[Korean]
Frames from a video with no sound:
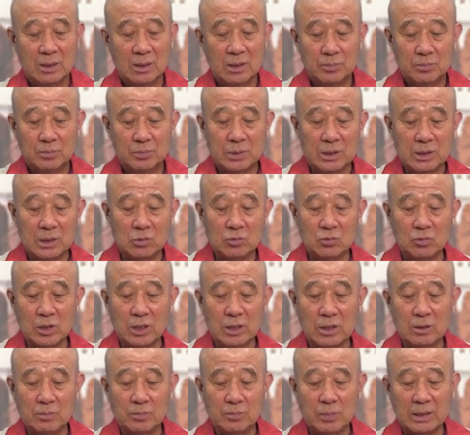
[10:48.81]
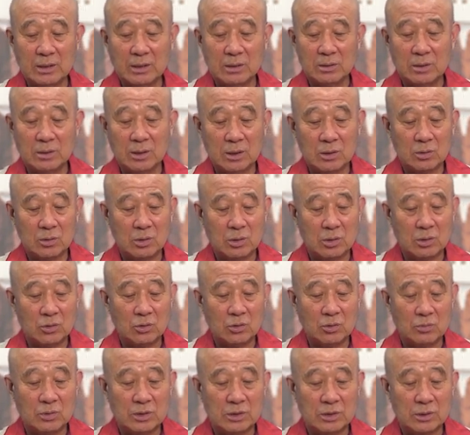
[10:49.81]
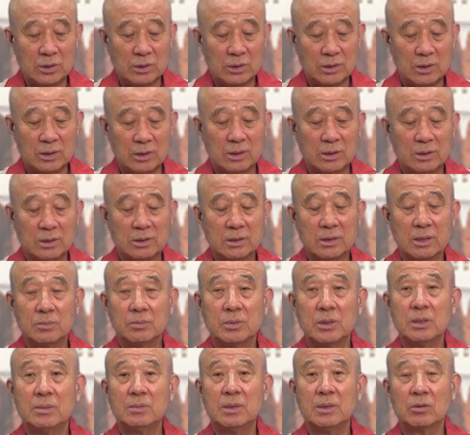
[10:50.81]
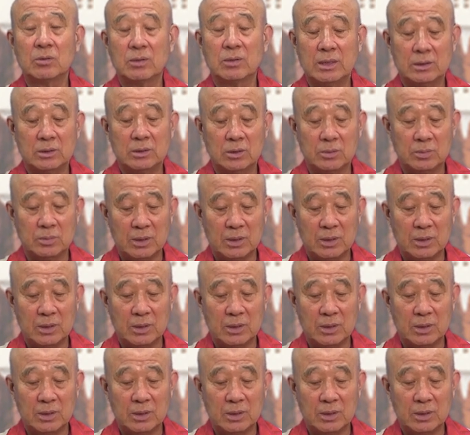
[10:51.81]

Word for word: 비우계를 받는데도 어려움이 있어서 이제 버마로 갔죠.